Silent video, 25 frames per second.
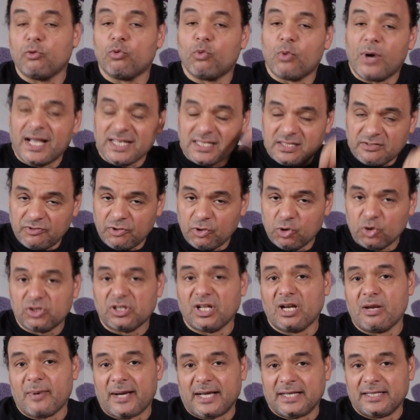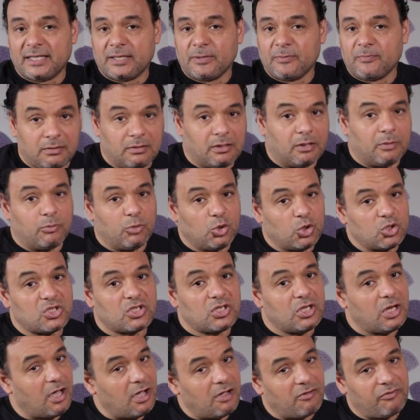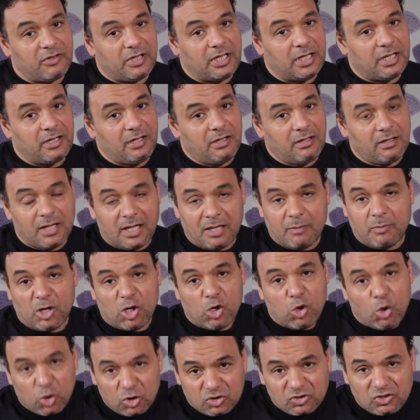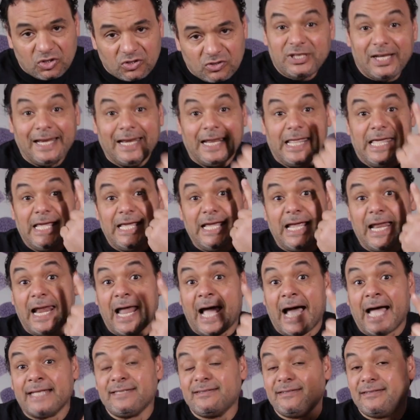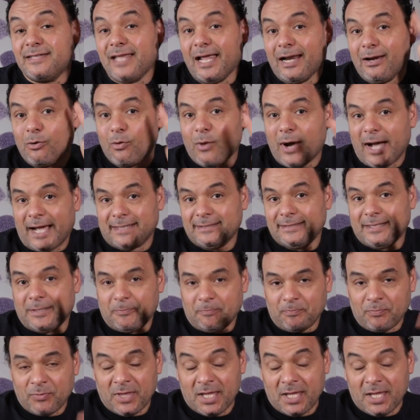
واعزف النوتة اللي بعدها طب نص الهاف ايه هيبقى كورتر اللي هي العدة الواحدة